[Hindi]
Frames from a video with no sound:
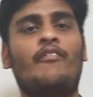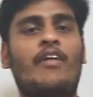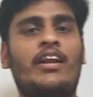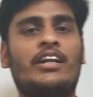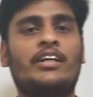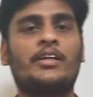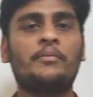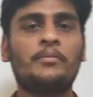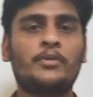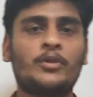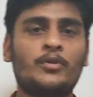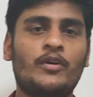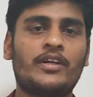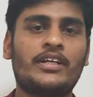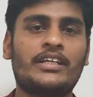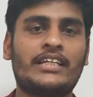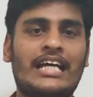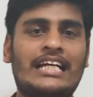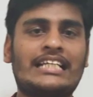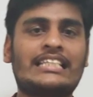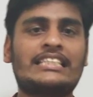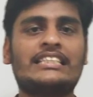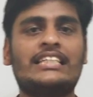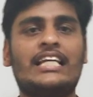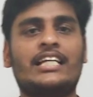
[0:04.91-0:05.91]
वेलकम टू अवर
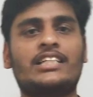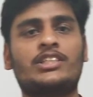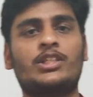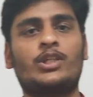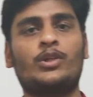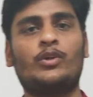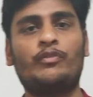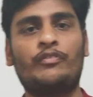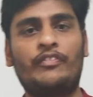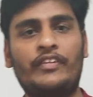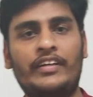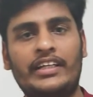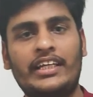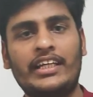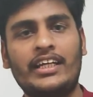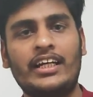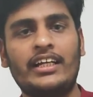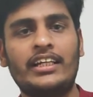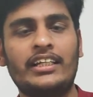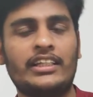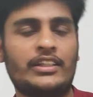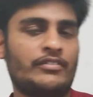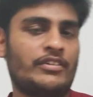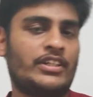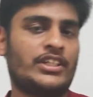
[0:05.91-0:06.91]
नेक्स्ट लेक्चर ऑफ
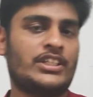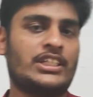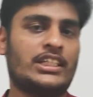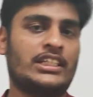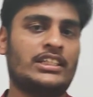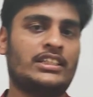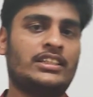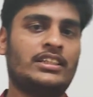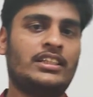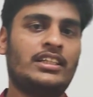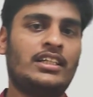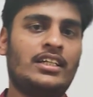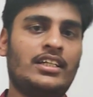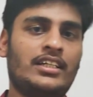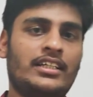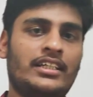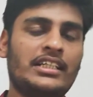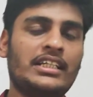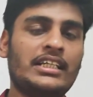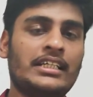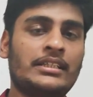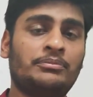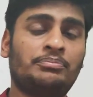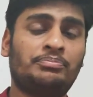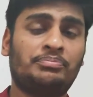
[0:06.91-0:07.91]
इंटीग्रल इक्वेशन
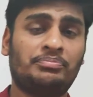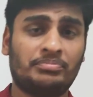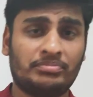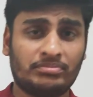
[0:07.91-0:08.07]
ठीक है